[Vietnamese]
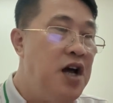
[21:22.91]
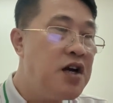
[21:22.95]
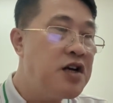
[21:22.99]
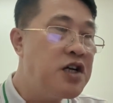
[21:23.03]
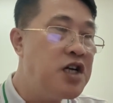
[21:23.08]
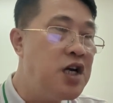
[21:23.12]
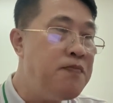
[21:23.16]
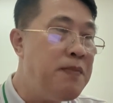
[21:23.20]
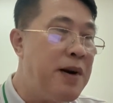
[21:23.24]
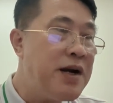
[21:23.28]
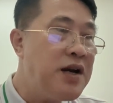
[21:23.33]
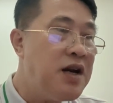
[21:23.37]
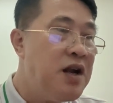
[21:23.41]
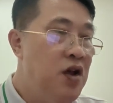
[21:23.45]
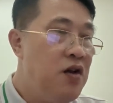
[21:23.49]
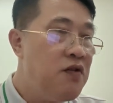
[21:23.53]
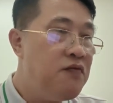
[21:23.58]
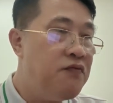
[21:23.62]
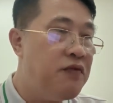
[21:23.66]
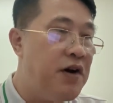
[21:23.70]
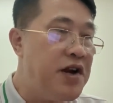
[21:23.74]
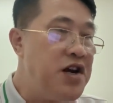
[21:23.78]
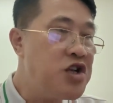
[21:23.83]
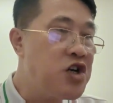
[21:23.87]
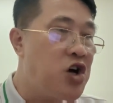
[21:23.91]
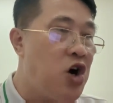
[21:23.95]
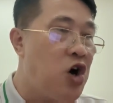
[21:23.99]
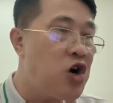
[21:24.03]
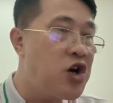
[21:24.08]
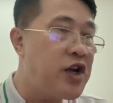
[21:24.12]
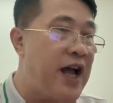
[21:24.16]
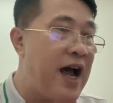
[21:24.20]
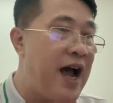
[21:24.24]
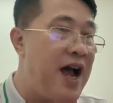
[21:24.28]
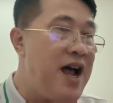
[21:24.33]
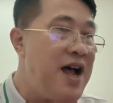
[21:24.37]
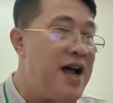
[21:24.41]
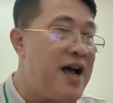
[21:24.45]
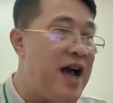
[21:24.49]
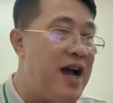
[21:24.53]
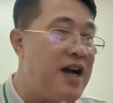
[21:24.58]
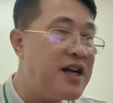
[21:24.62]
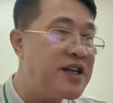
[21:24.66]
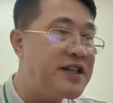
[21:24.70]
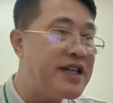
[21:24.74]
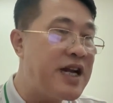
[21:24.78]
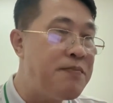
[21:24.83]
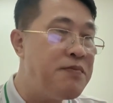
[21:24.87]
trước mắt vẫn còn cả
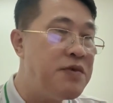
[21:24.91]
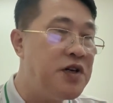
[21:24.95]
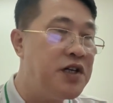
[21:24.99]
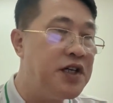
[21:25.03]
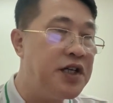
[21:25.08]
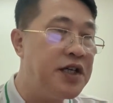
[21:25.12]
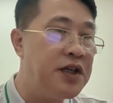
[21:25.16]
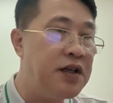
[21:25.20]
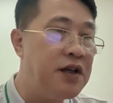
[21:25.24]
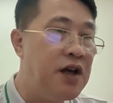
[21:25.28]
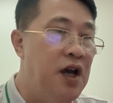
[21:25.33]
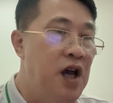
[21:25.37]
hàng trăm người